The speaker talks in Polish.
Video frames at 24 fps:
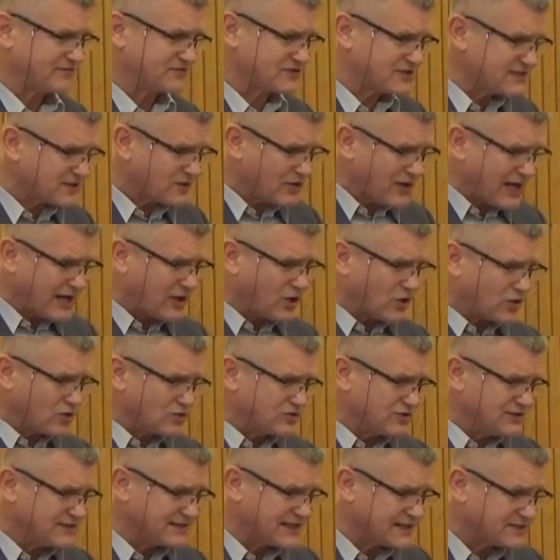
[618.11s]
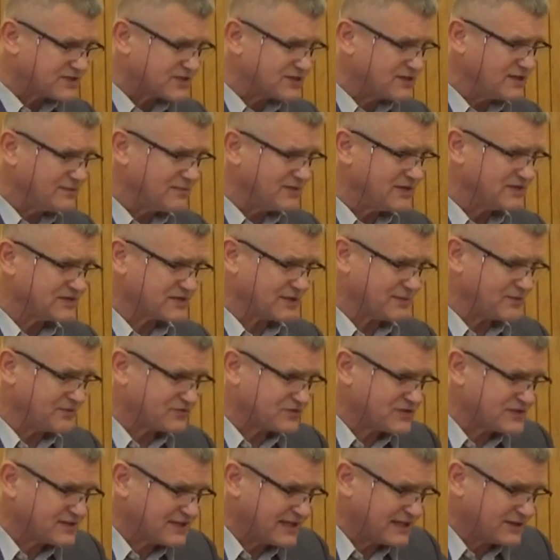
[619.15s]
Wszystko jako rodzice czynimy, żeby
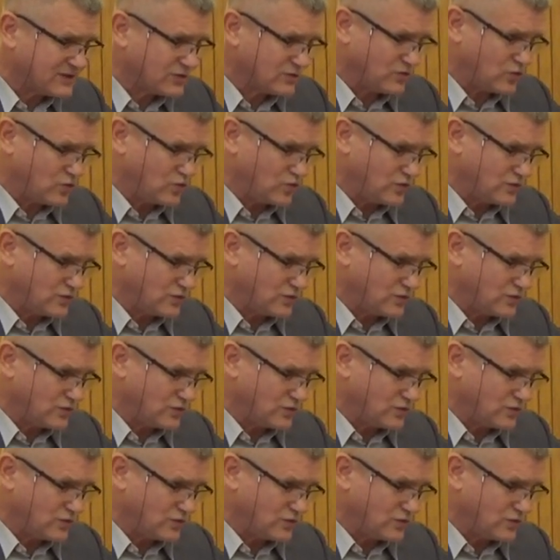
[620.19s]
wszystkie tr